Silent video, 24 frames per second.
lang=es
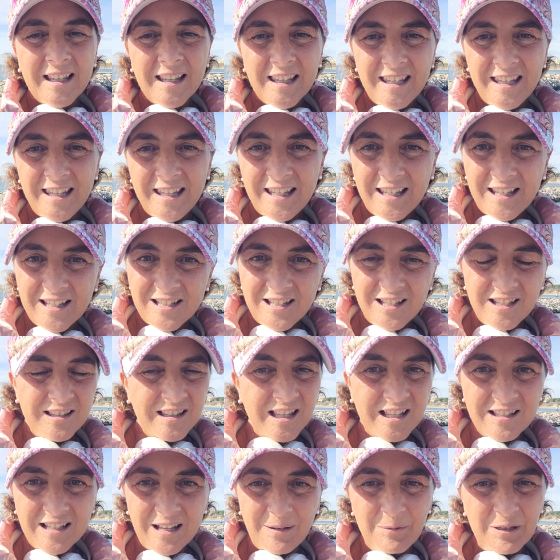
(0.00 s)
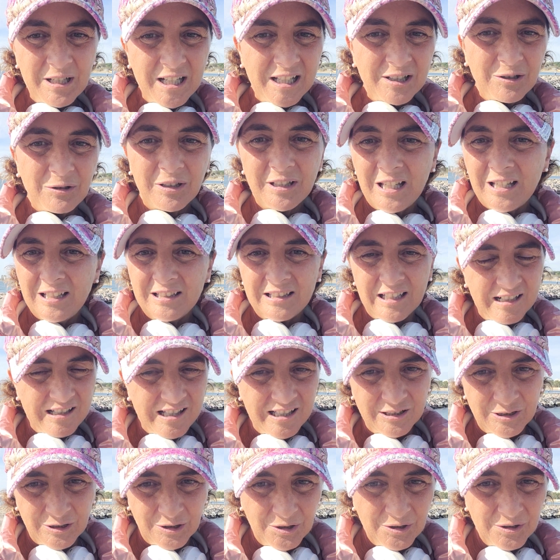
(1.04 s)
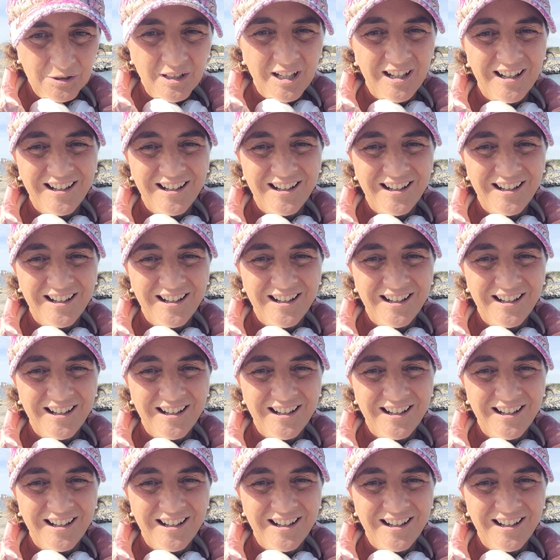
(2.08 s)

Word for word: y si estás caminando hay que quitarse todo